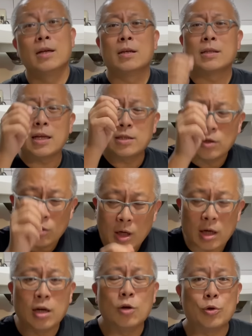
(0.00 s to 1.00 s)
但是
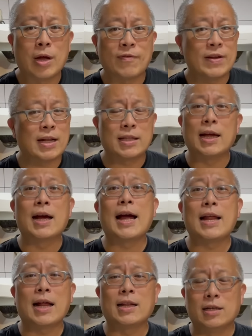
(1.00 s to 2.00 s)
阖闾啊非常疼爱
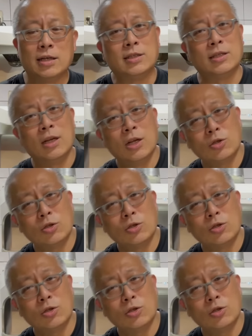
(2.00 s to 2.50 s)
他的儿子，